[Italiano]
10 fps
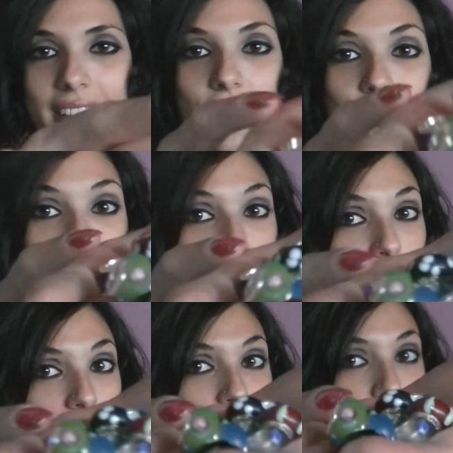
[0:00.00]
che non so
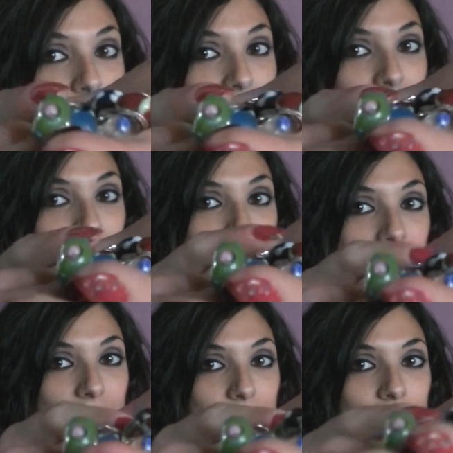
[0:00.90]
come
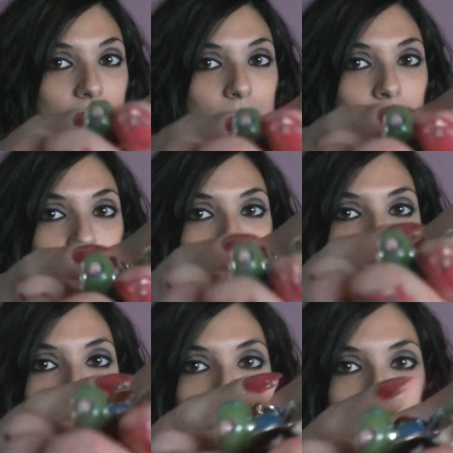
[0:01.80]
mostrarvi, però
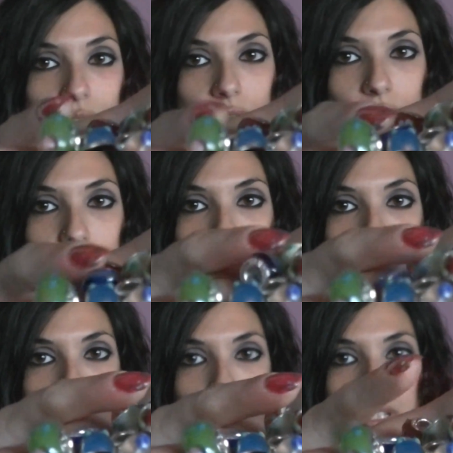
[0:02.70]
comunque sono
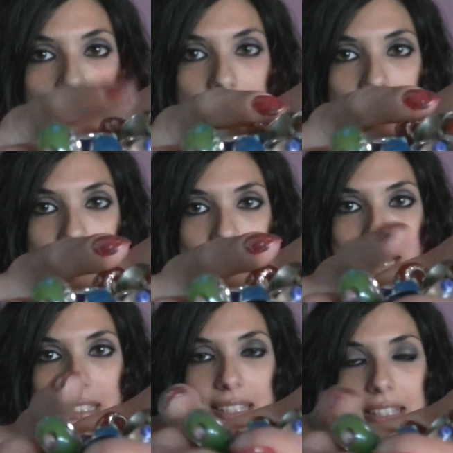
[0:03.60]
tutte murrine
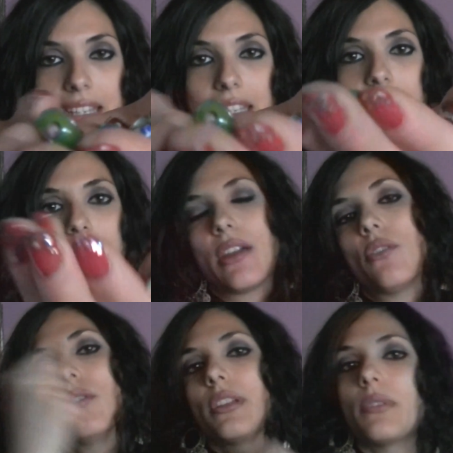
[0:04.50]
da inserire
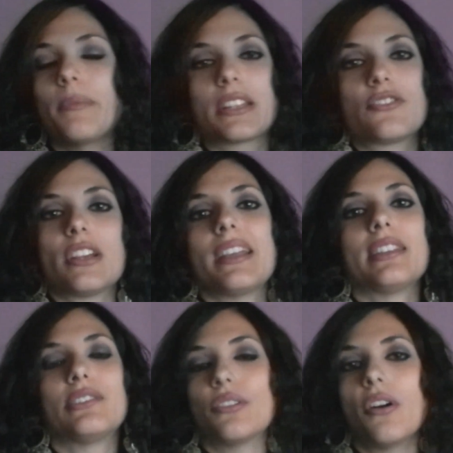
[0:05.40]
o in quel
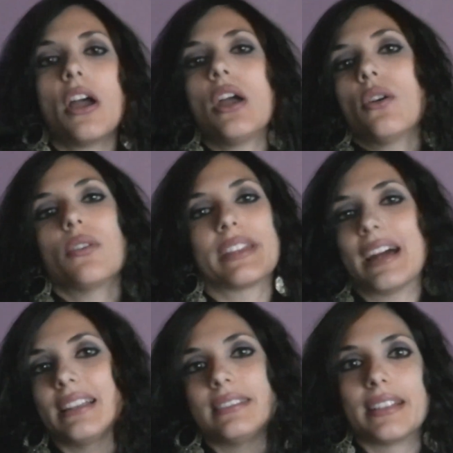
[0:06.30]
braccialetto o in
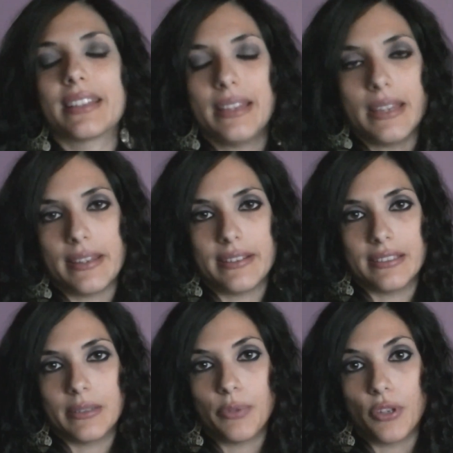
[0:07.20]
altri che
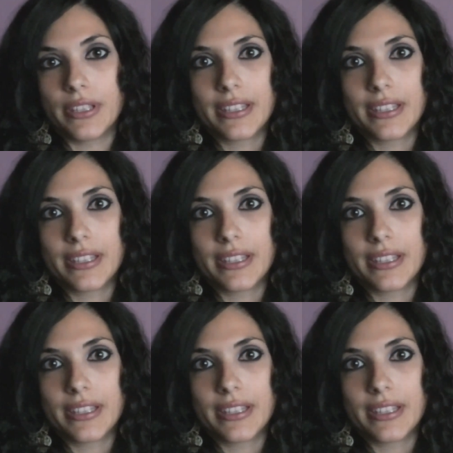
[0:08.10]
eh, poi